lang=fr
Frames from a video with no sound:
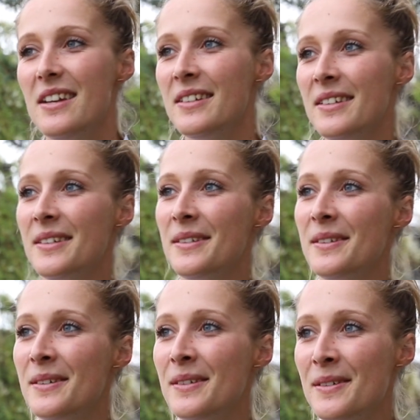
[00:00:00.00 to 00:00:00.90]

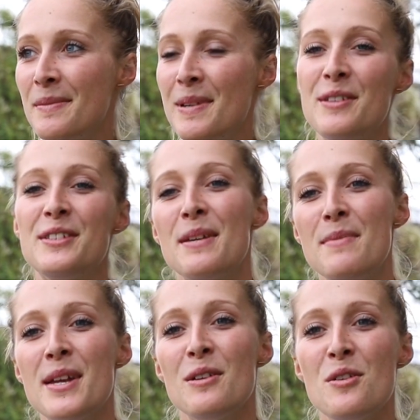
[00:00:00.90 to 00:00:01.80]
Euh, mais là, c'était
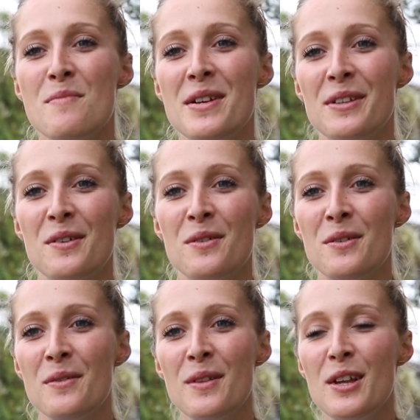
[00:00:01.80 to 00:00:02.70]
bien de le mettre
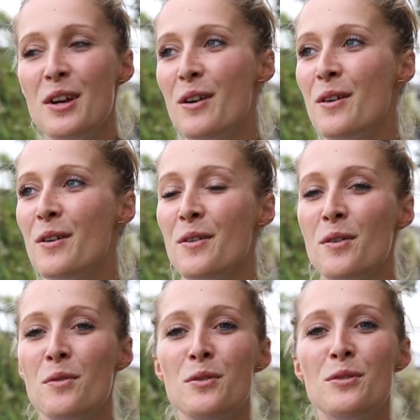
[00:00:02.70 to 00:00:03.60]

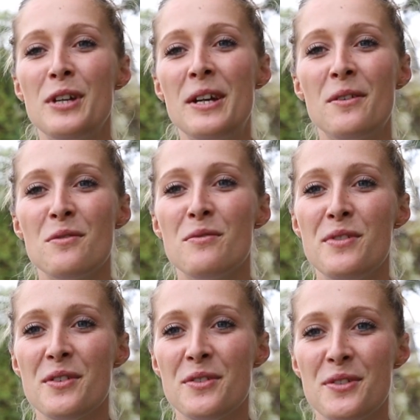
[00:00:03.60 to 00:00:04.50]
en, route et en
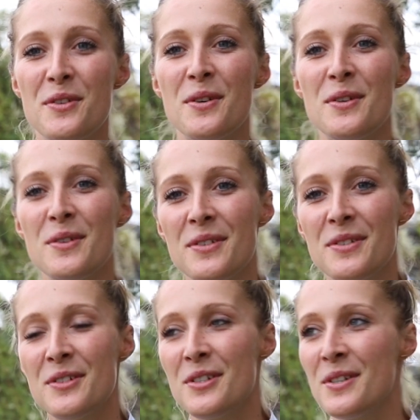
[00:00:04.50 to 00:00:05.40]
confiance sur
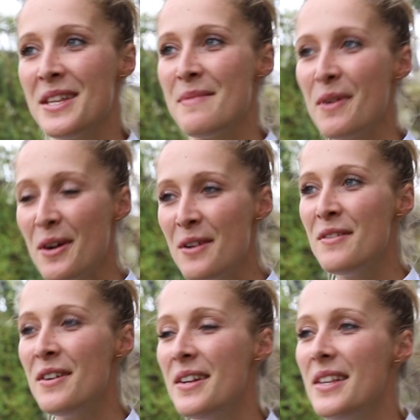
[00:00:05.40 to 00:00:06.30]
ce genre
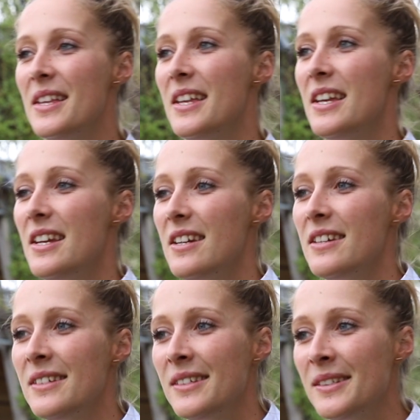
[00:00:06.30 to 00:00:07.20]
d'épreuve.
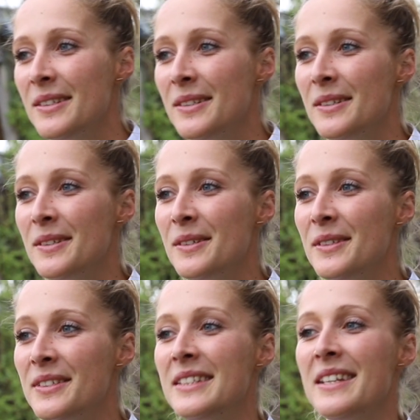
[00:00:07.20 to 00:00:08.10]

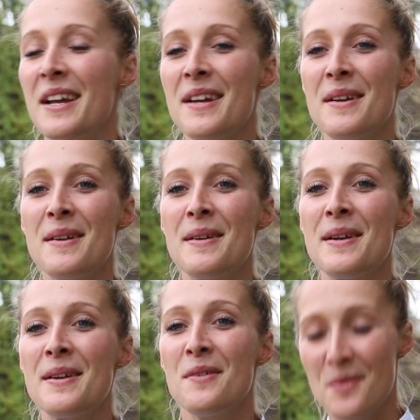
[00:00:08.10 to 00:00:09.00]
C'est
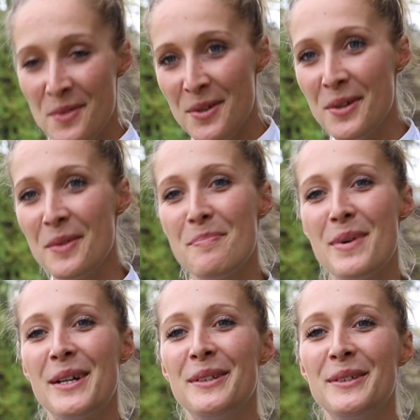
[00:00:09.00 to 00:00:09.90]
un Hongre
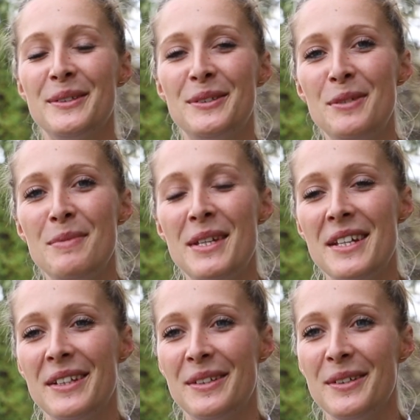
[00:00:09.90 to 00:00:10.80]
par
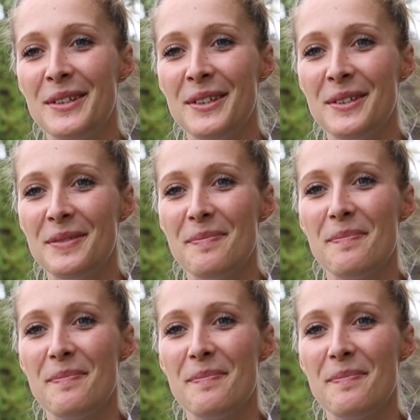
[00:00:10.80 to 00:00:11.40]
Dominator.